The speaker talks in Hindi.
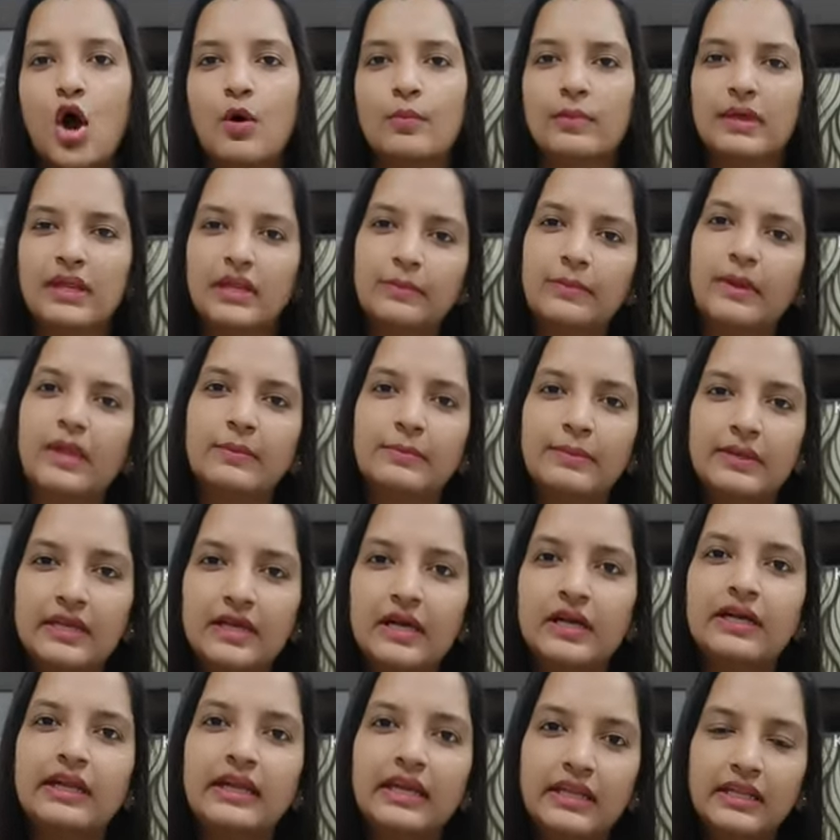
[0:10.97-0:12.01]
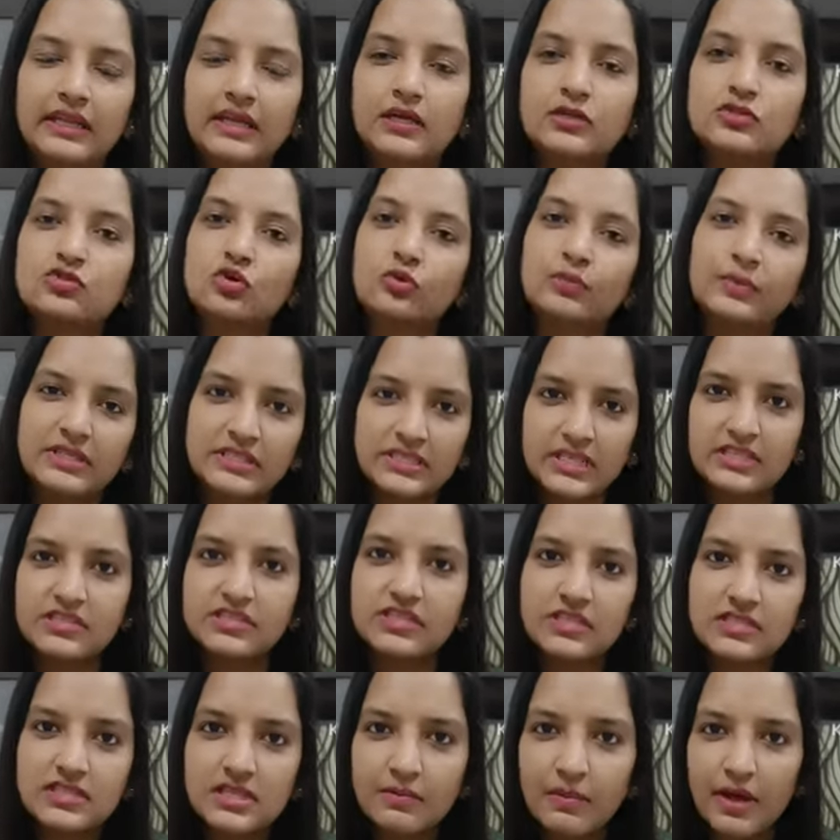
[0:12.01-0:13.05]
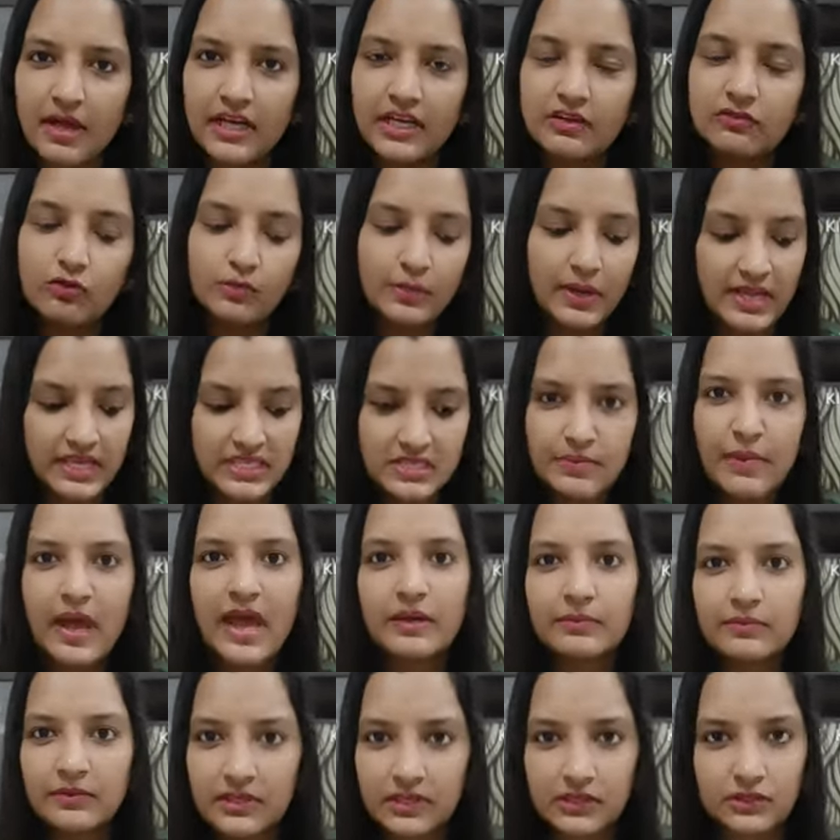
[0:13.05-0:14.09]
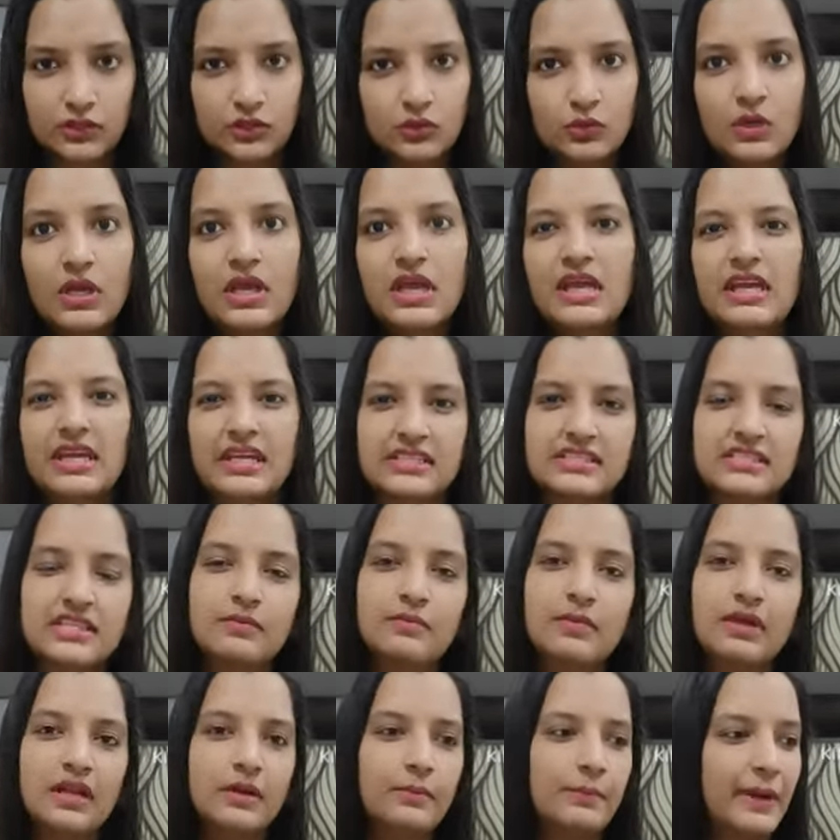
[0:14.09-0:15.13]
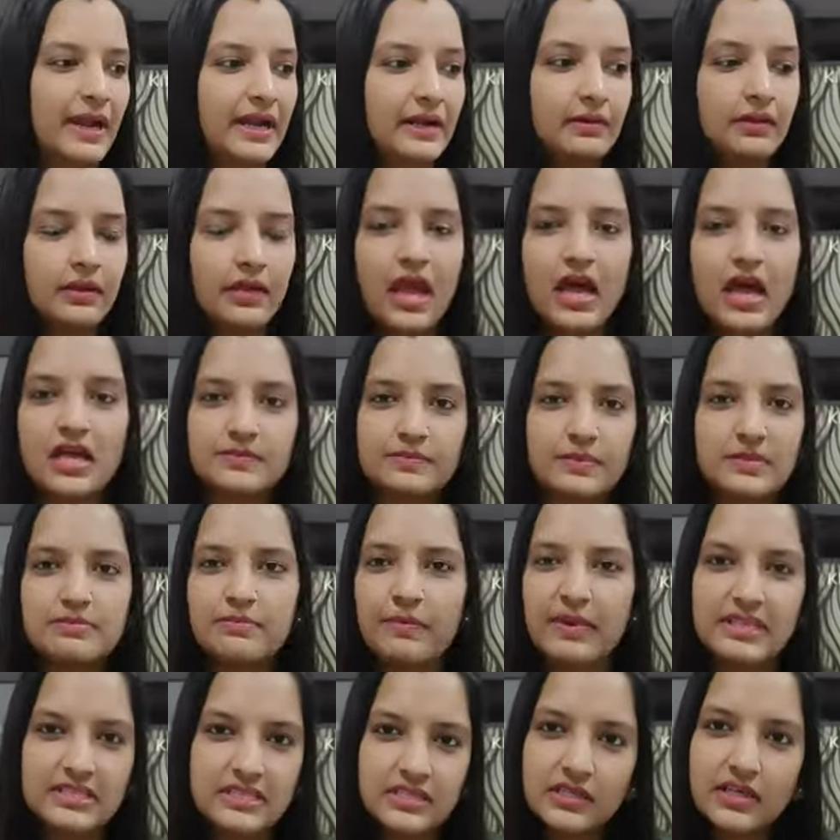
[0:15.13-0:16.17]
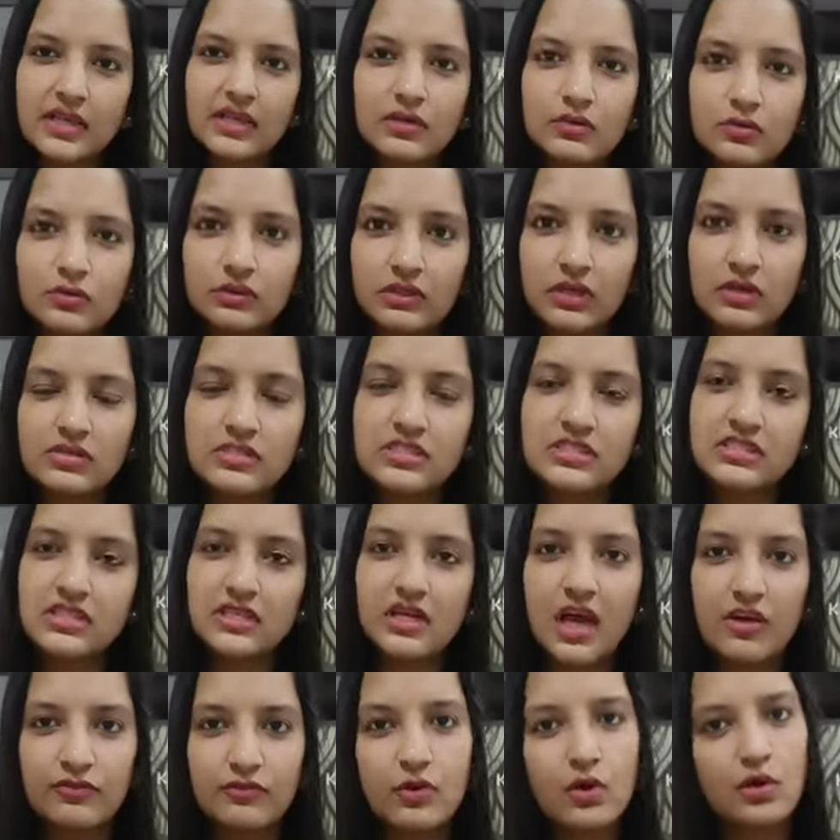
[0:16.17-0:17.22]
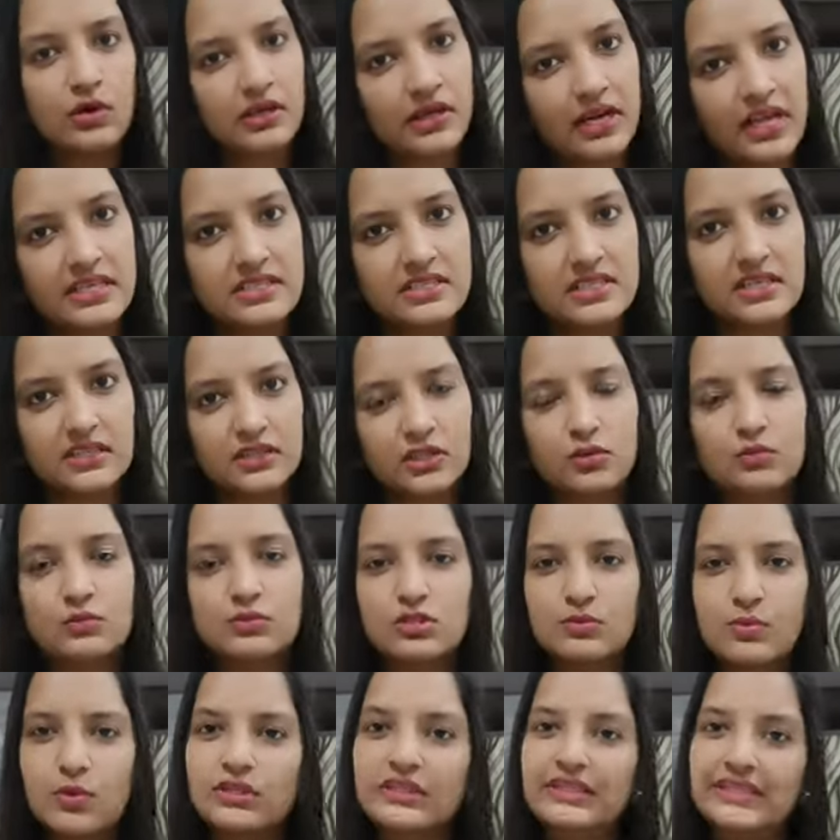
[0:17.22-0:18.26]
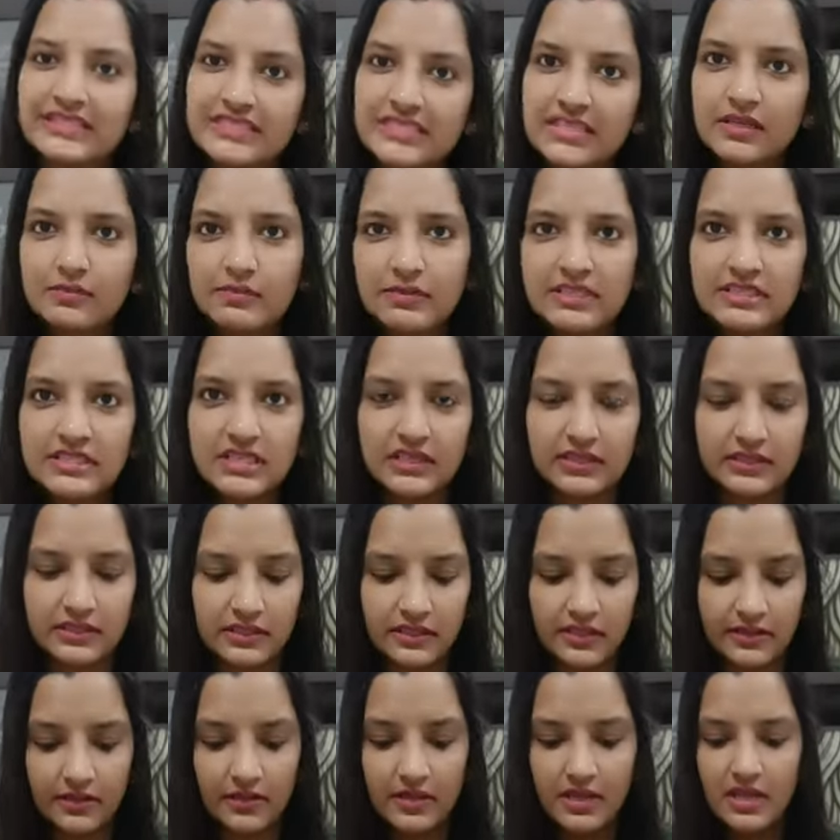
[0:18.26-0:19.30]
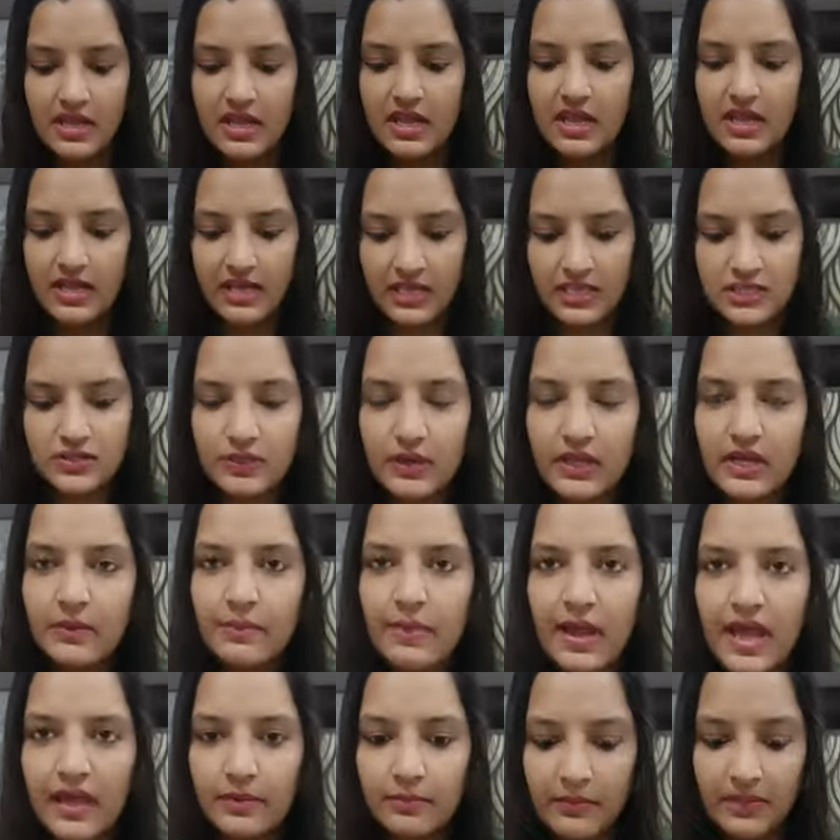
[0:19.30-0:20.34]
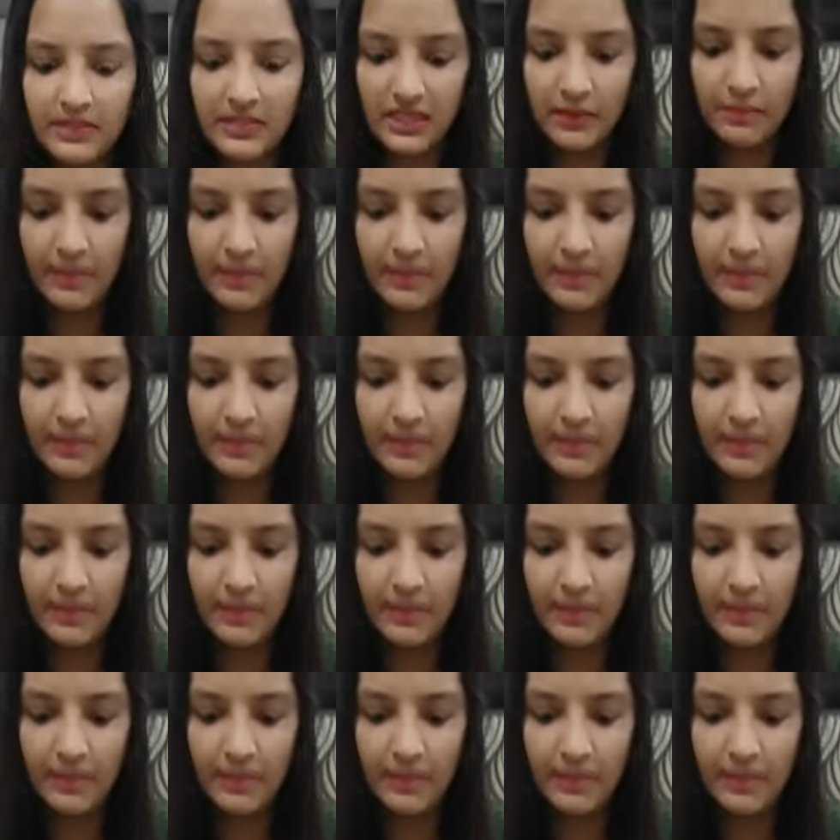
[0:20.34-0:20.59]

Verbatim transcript: और मेरे बेबी का डेली का जो भी इसेंशियल सामान है वो मैं इस बैग में रखती हूँ इससे मेरा बेड के आसपास मैसी नहीं होता और चीज़ें काफ़ी ऑर्गेनाइज रहती है और मुझे बहुत ईजिली मिल जाती है इस वाले बैग में